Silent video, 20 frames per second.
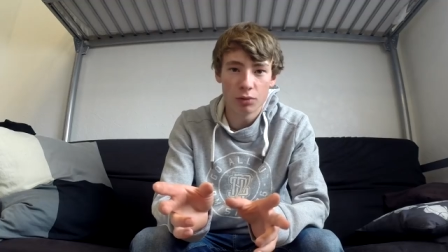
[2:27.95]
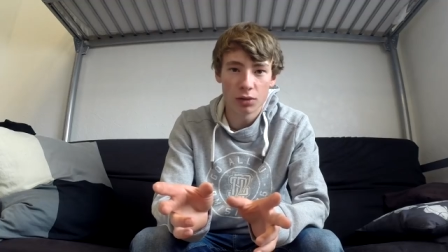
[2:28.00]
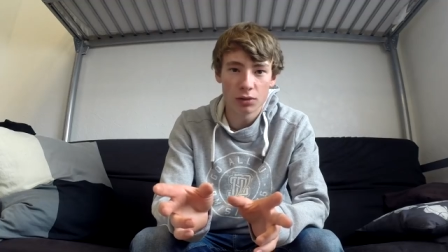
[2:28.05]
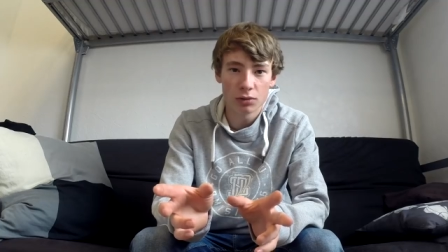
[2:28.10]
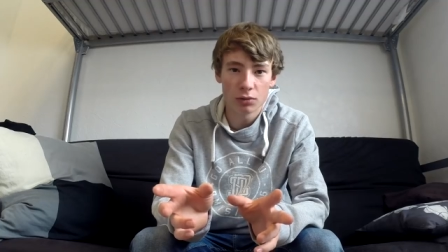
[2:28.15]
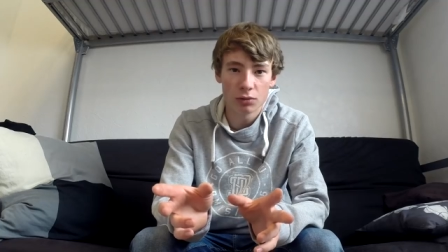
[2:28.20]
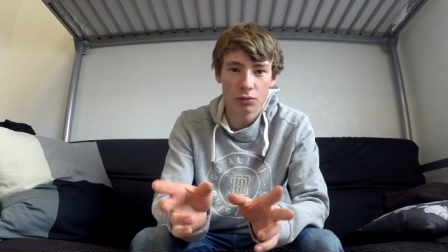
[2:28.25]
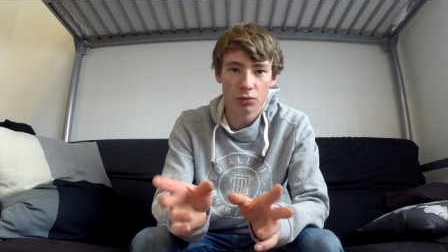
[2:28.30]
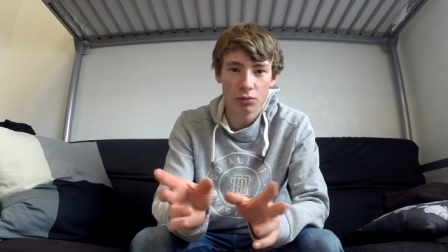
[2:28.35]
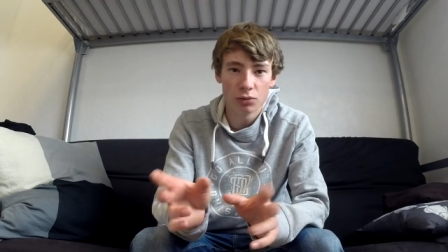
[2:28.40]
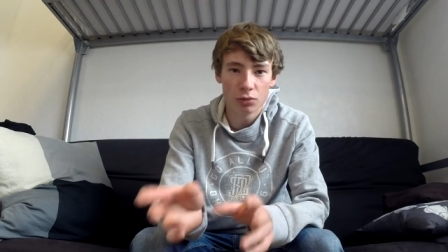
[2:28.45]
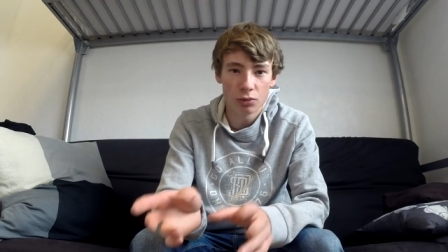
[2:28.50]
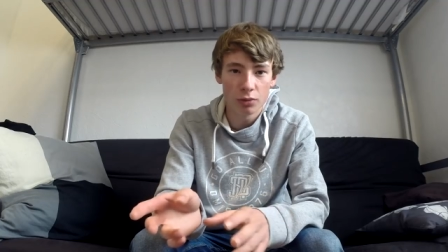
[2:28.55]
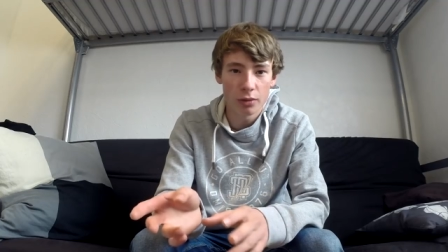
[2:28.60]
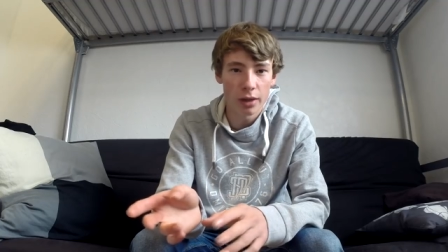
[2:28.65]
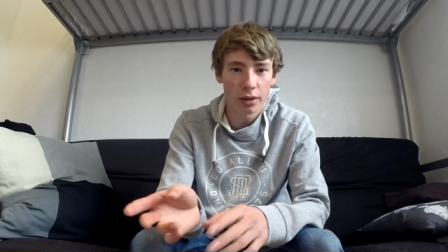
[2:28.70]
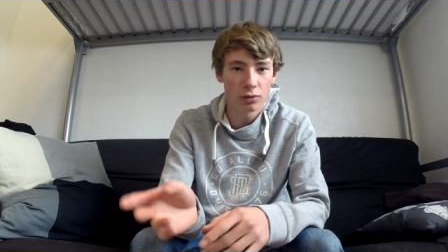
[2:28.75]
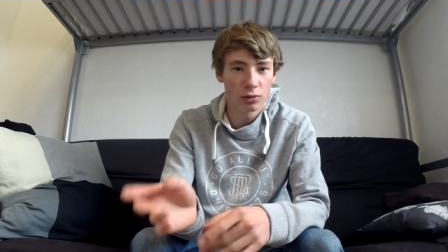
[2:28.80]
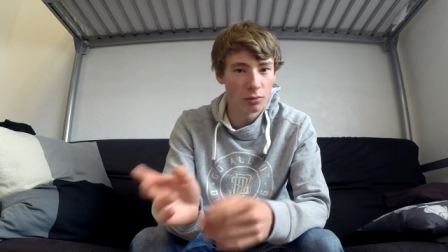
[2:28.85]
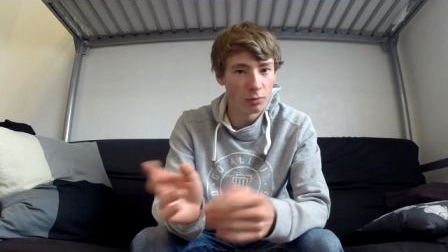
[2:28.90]
poisson le jour
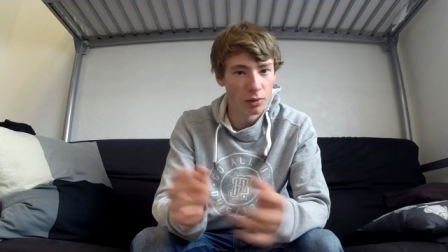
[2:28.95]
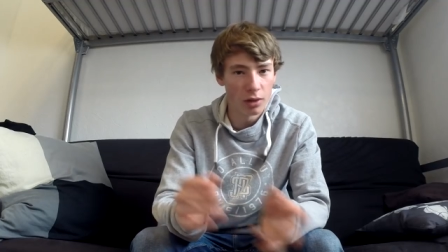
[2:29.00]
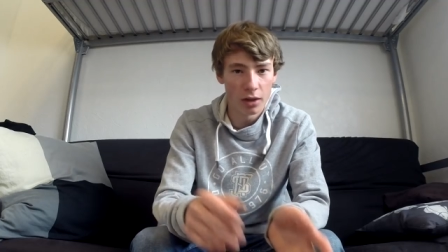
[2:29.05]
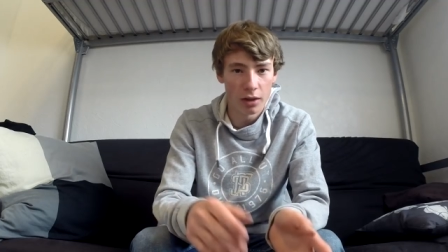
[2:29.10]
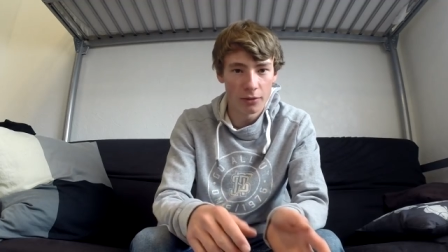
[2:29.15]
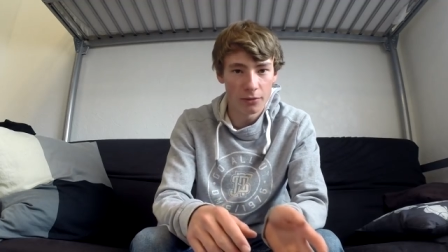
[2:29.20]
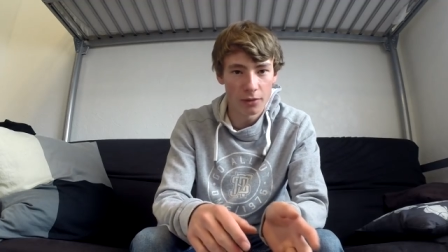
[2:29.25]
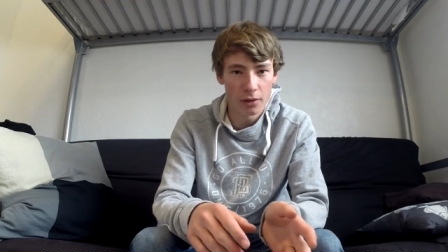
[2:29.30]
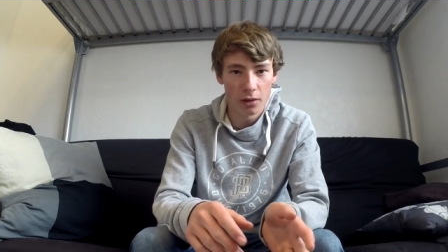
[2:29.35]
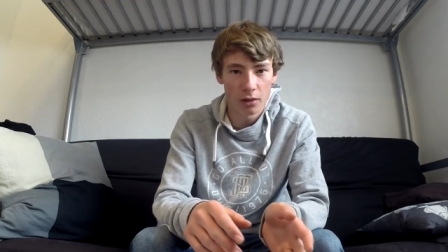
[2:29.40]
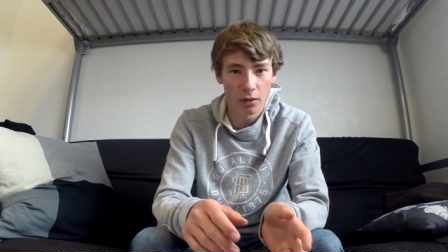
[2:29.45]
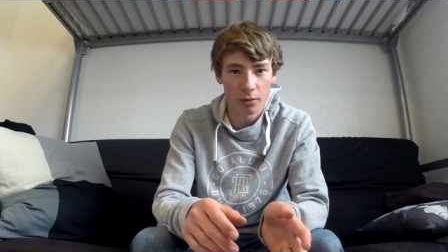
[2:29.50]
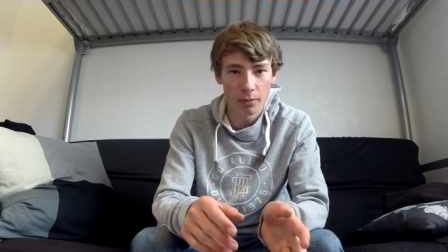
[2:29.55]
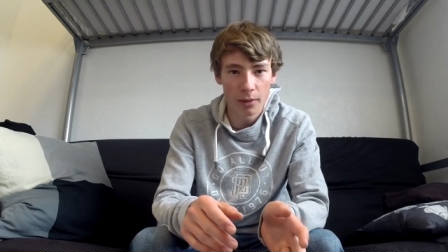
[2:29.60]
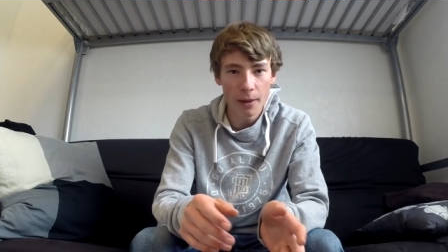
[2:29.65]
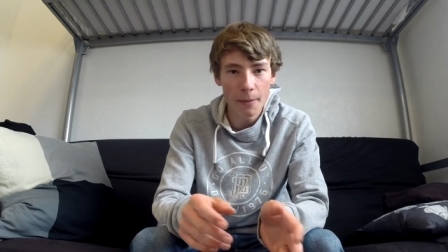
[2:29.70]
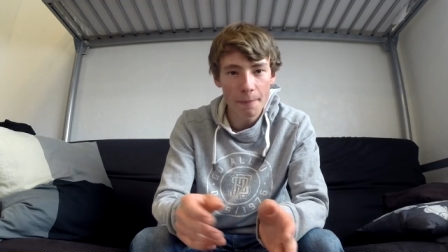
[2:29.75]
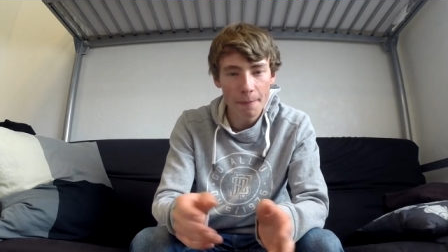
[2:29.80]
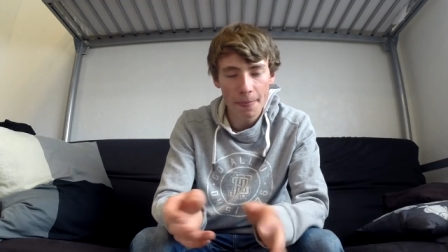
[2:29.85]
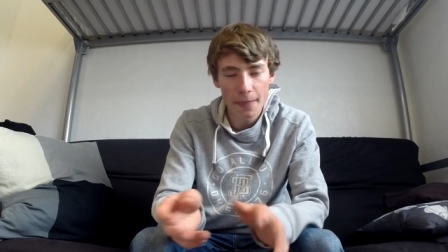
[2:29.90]
d'ouverture, mais on en a fait le lendemain.